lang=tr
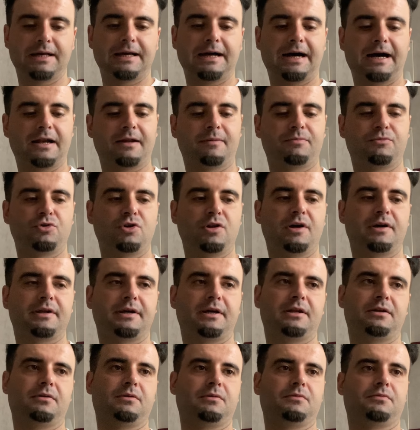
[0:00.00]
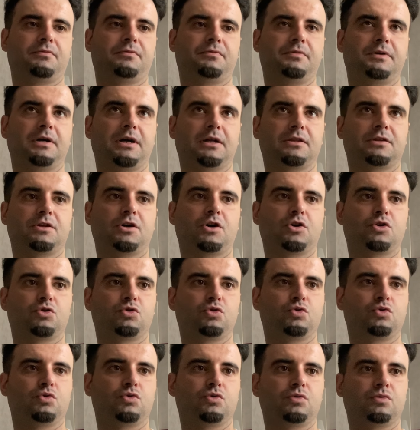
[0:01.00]
Hani diyor yani fiyatlar
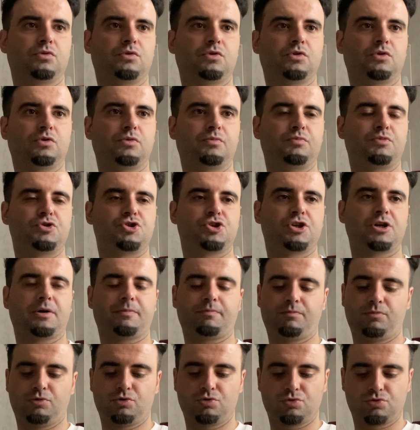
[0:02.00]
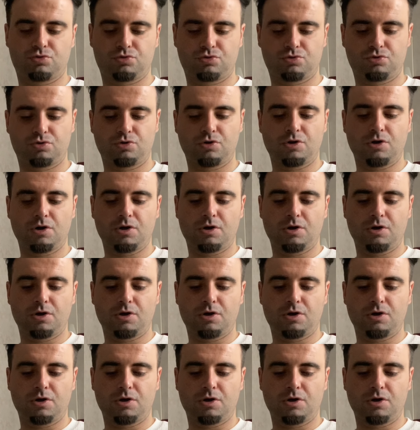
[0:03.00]
e, biz yapmıyoruz